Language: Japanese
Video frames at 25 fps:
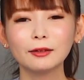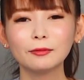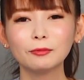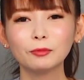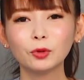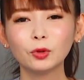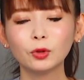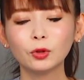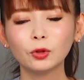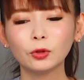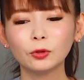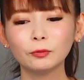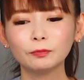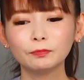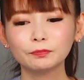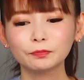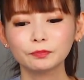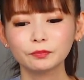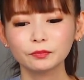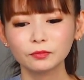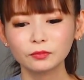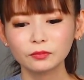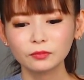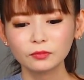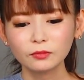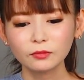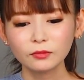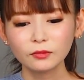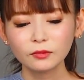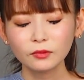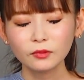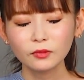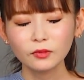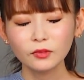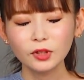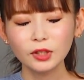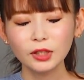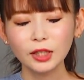も
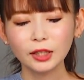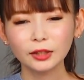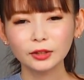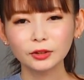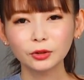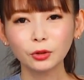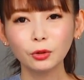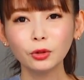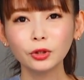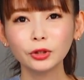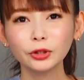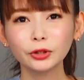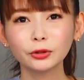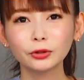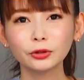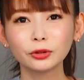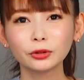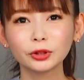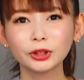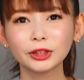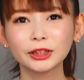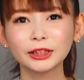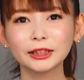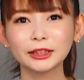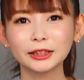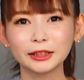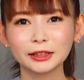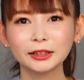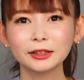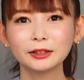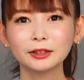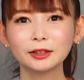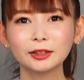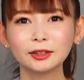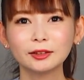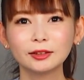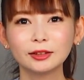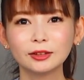うなんか農業のシーン、
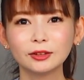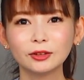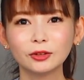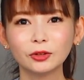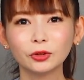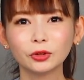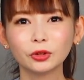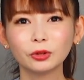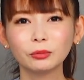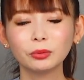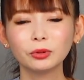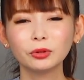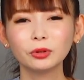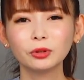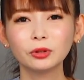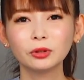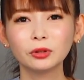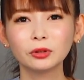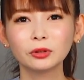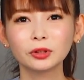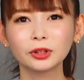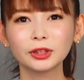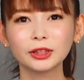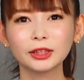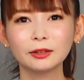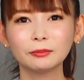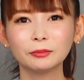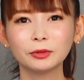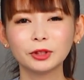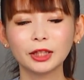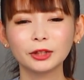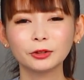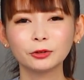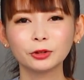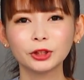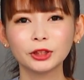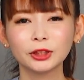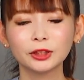ほのぼのした
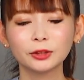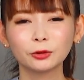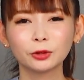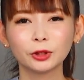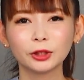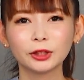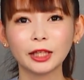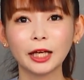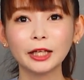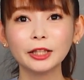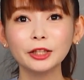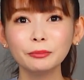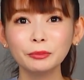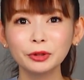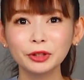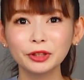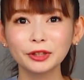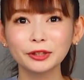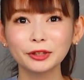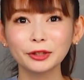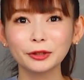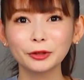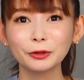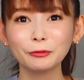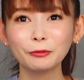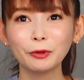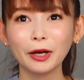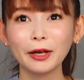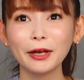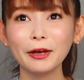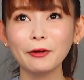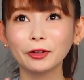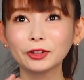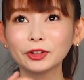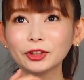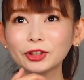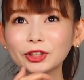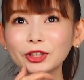村のシーン、これ何見てんだろう今、
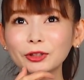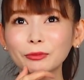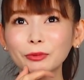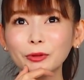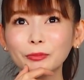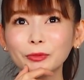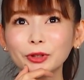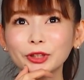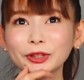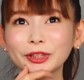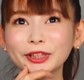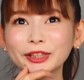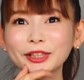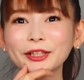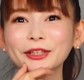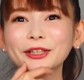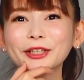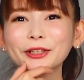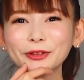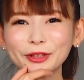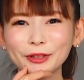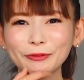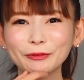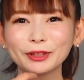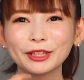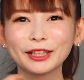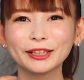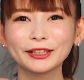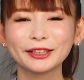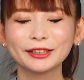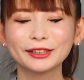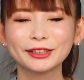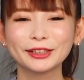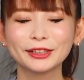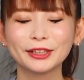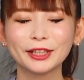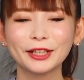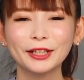私エヴァ見に来たんだよねみたいな
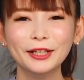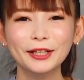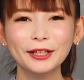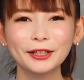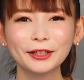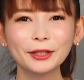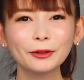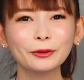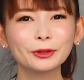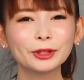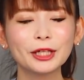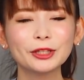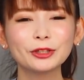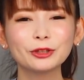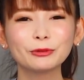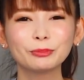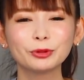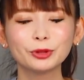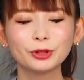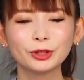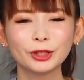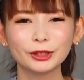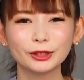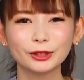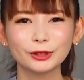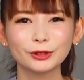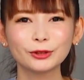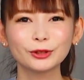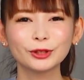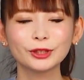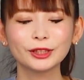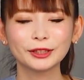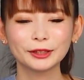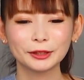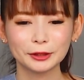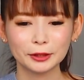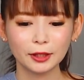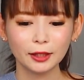シーンが結構30分ぐらい続く
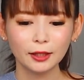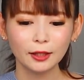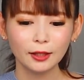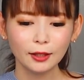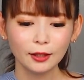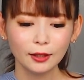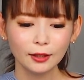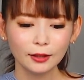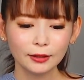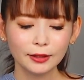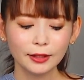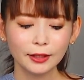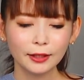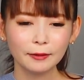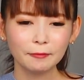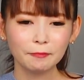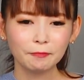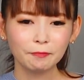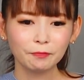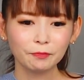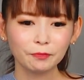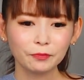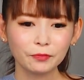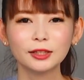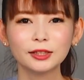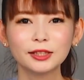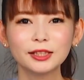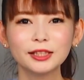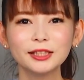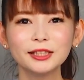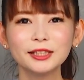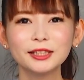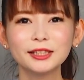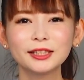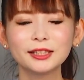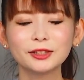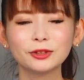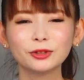じゃないですか。で
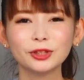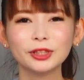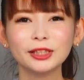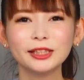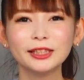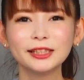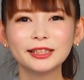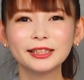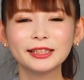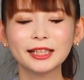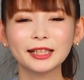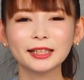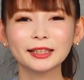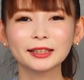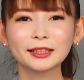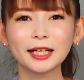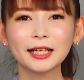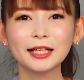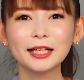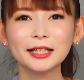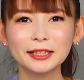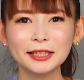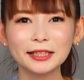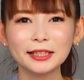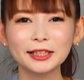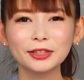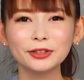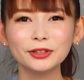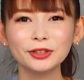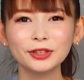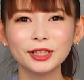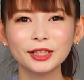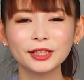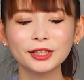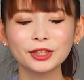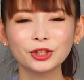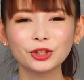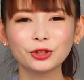シンジの陰キャがさらに旧
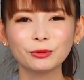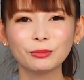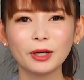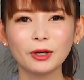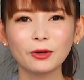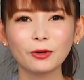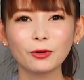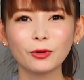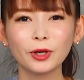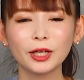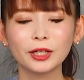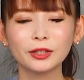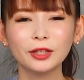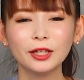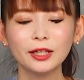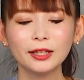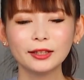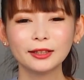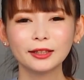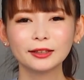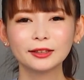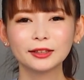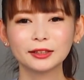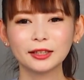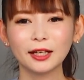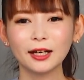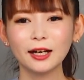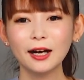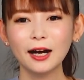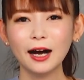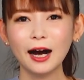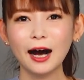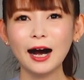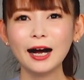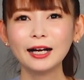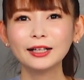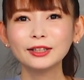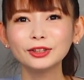劇場版を超える。だってさ
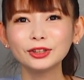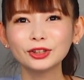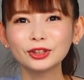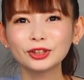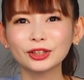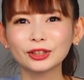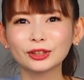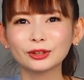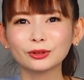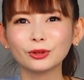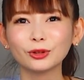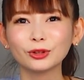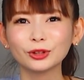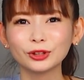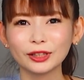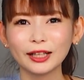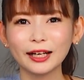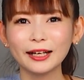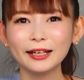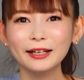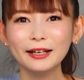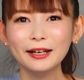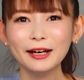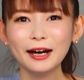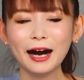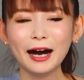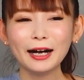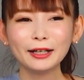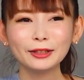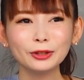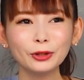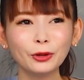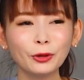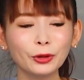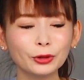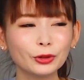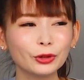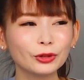吐くってすごくない？吐く
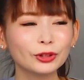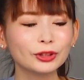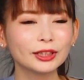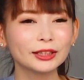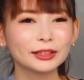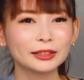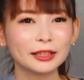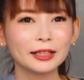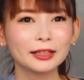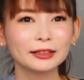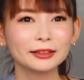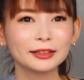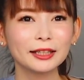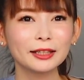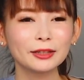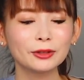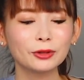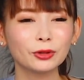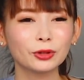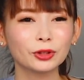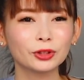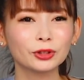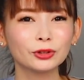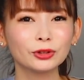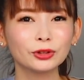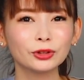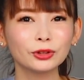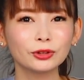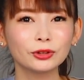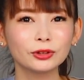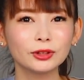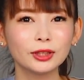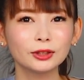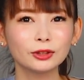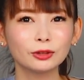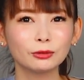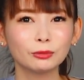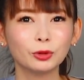ほどってさ結構究極
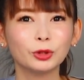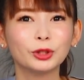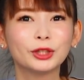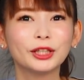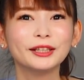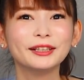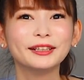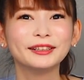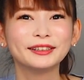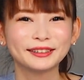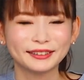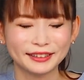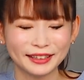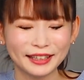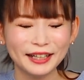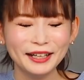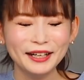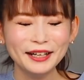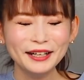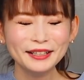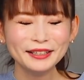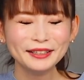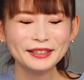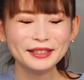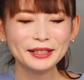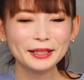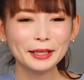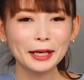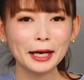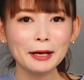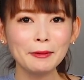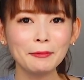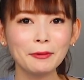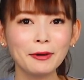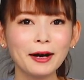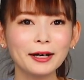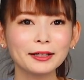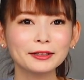だと思うじゃないですか。2
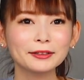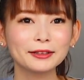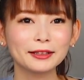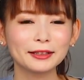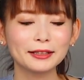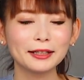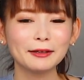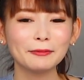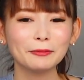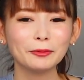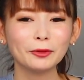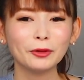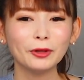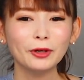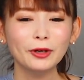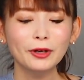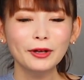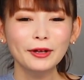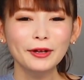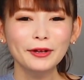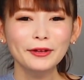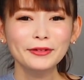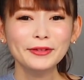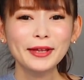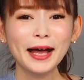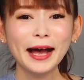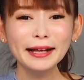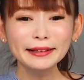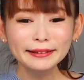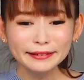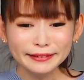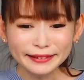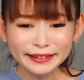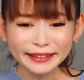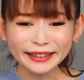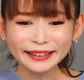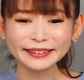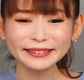回も吐くからもうなんだ
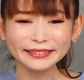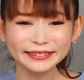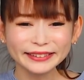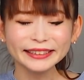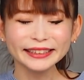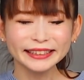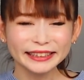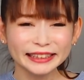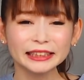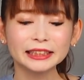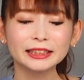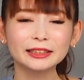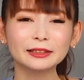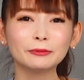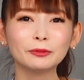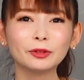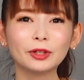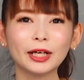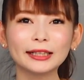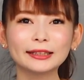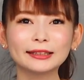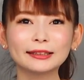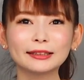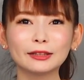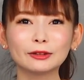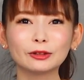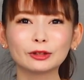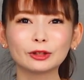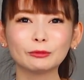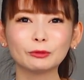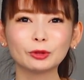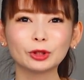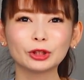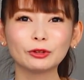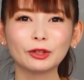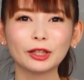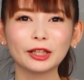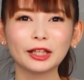こいつってもうアスカの気
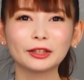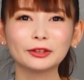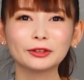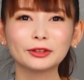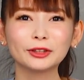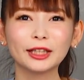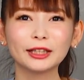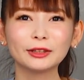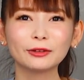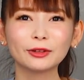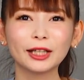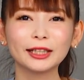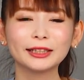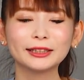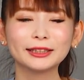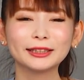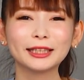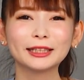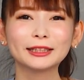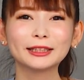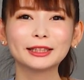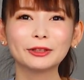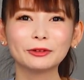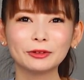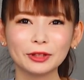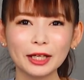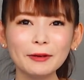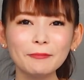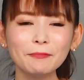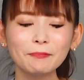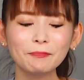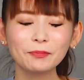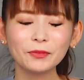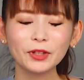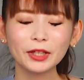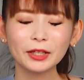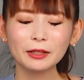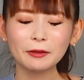持ち分かるぐらいの感じだったよね。
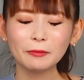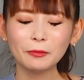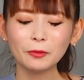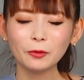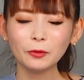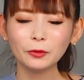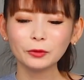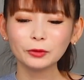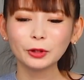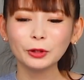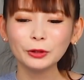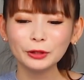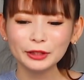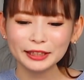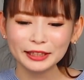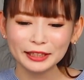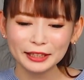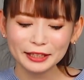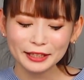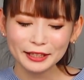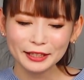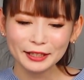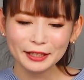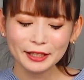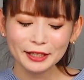だからもう本当に